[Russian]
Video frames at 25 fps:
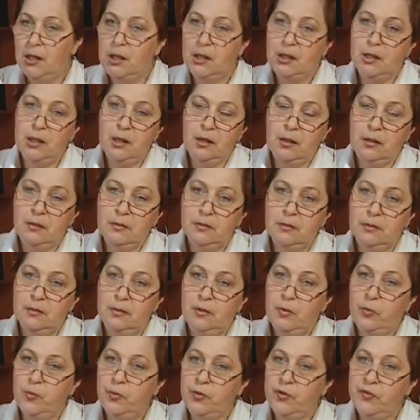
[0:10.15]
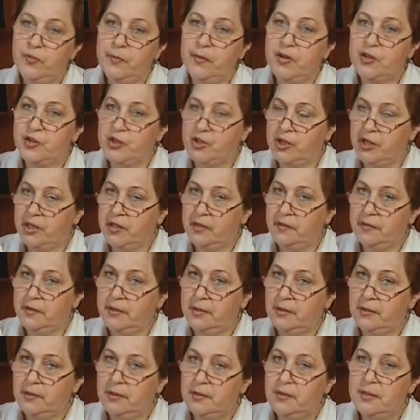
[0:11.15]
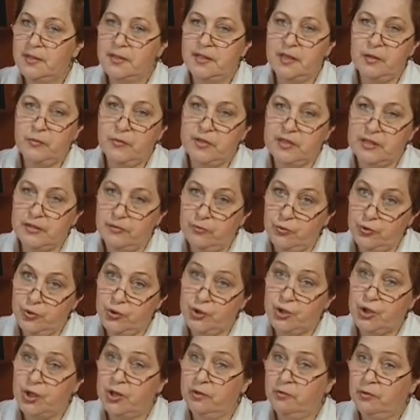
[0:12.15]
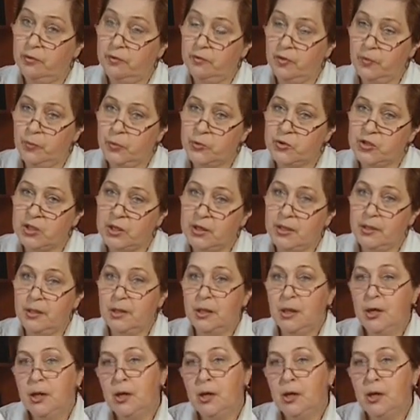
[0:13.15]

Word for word: Я – Любовь Можаева. Тема сегодняшнего выпуска –